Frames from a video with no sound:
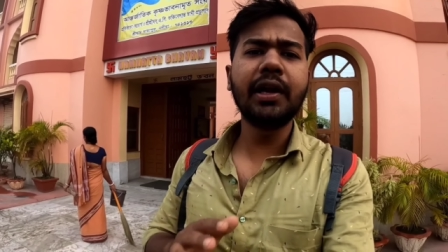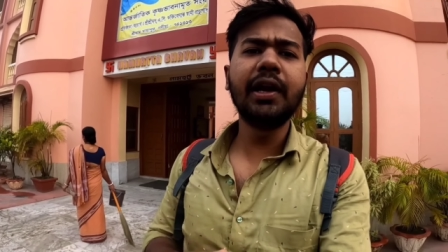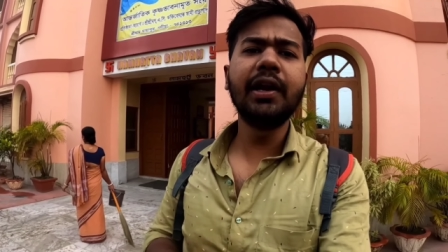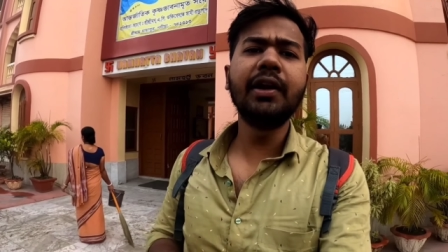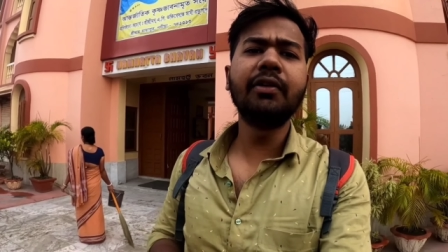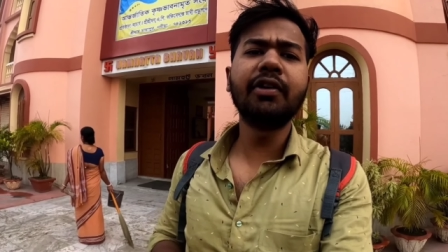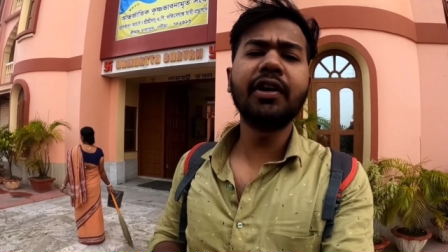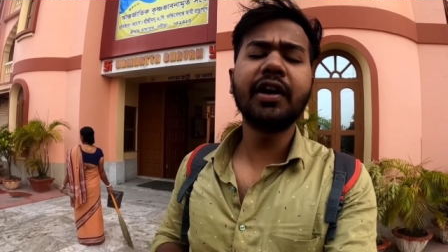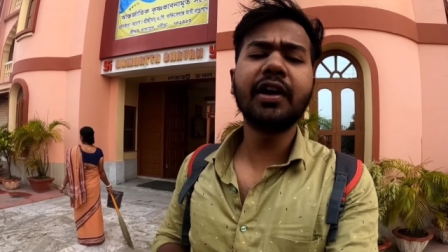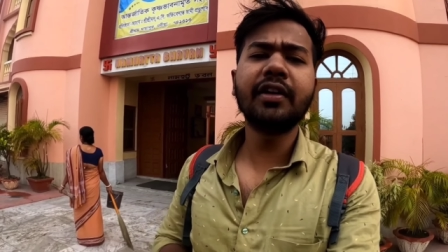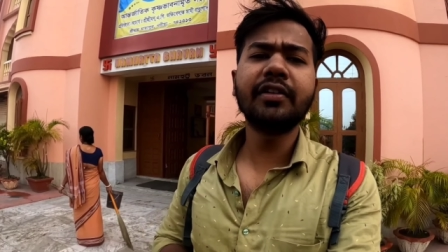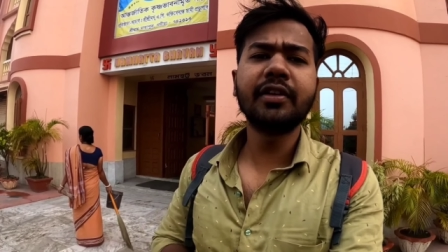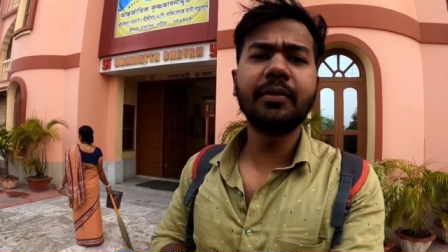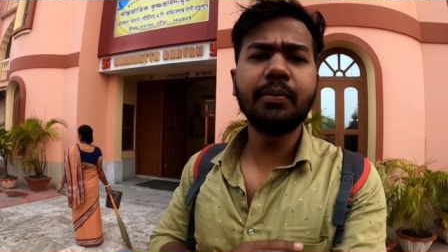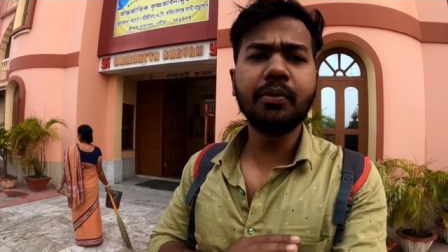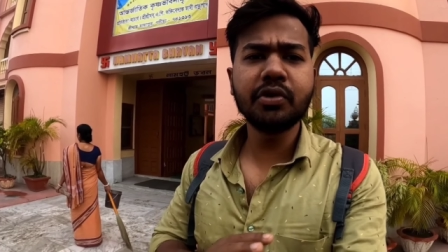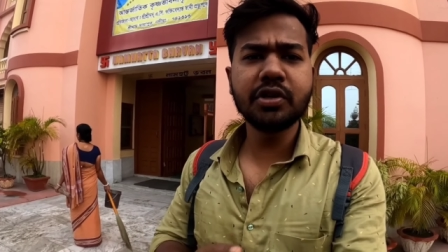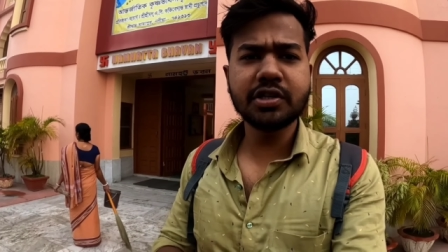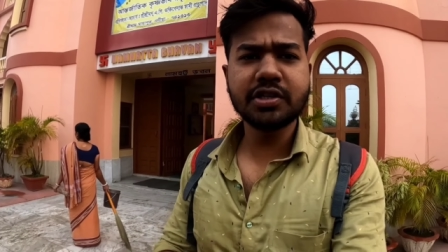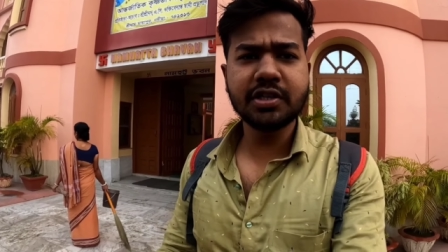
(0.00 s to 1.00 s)
क्लीन वगैरह
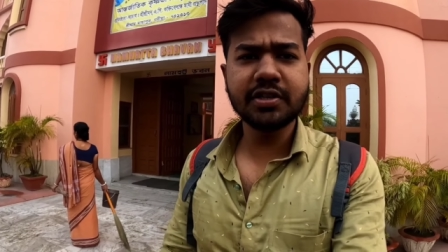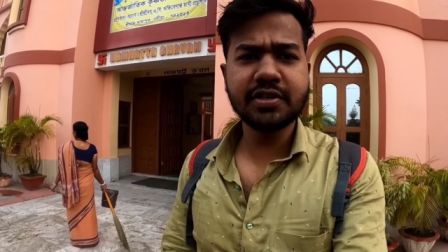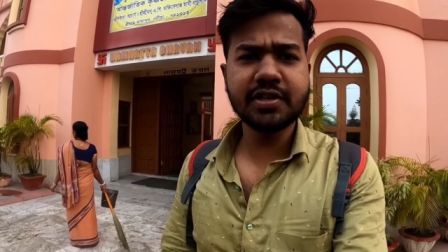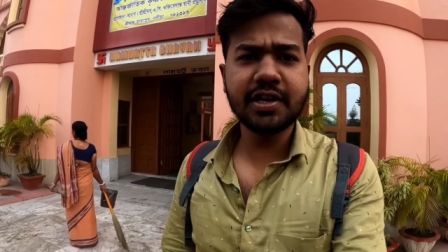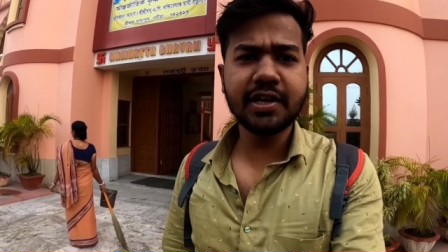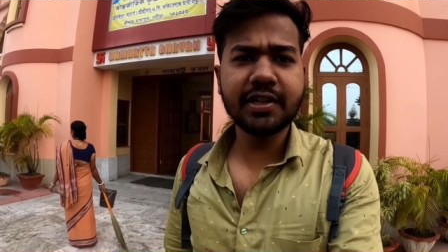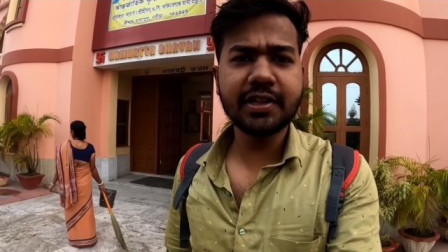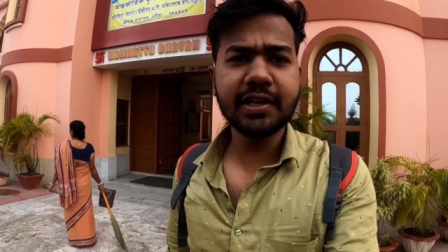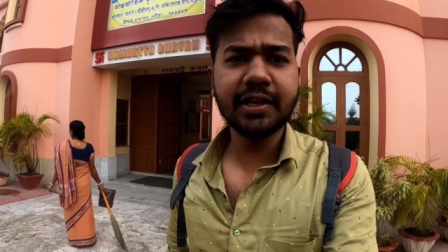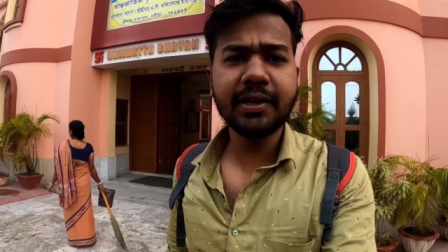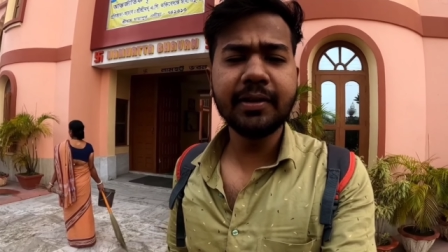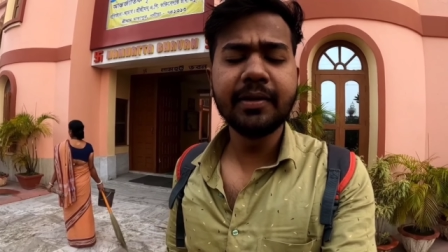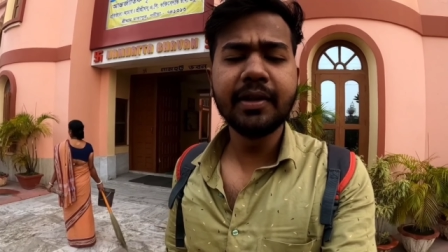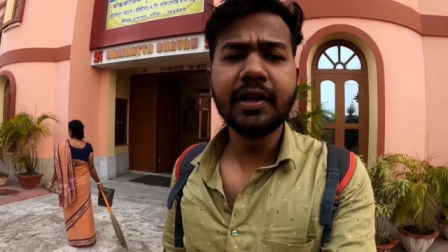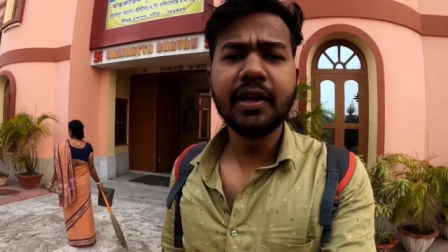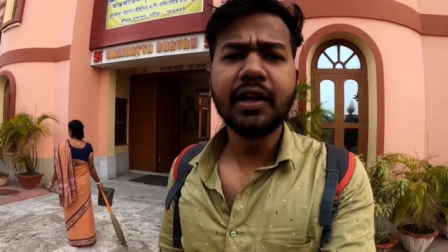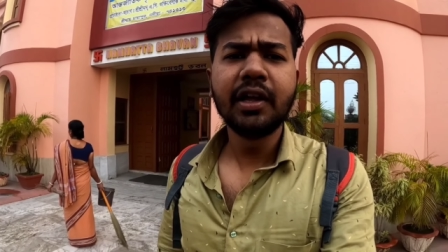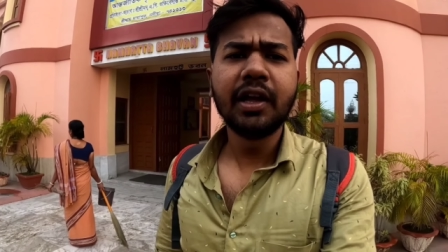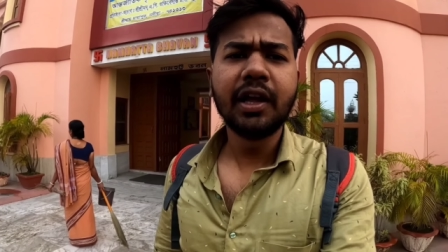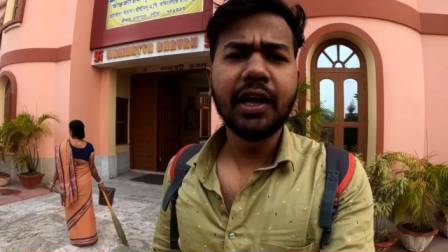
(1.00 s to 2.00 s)
सब कुछ अच्छा से रहता
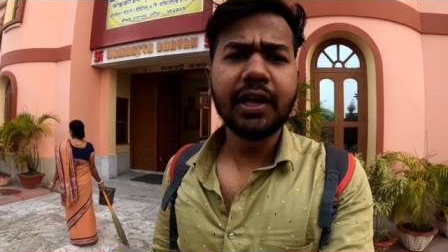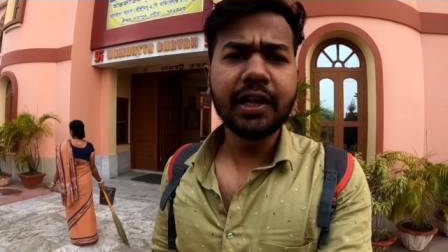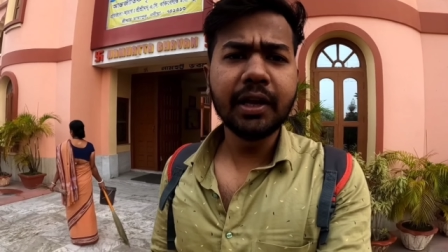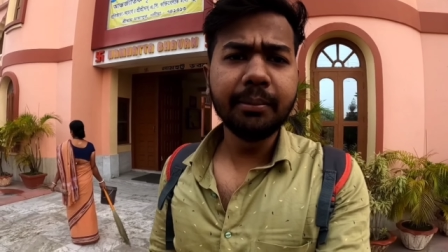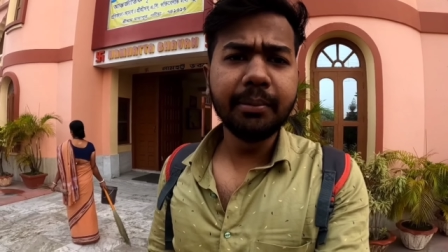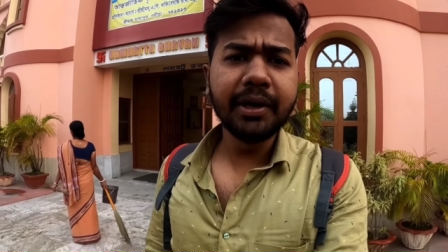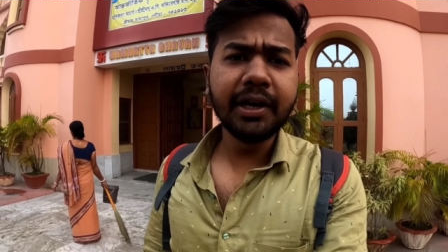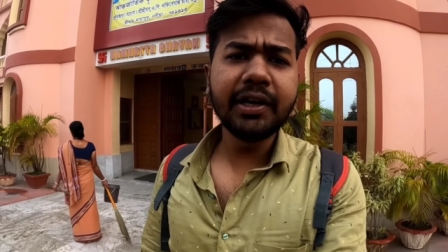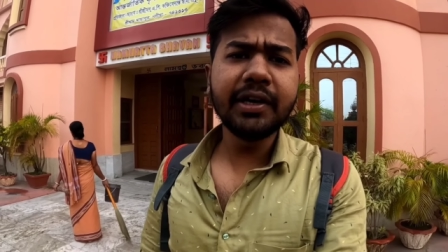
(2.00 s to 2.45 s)
है एकदम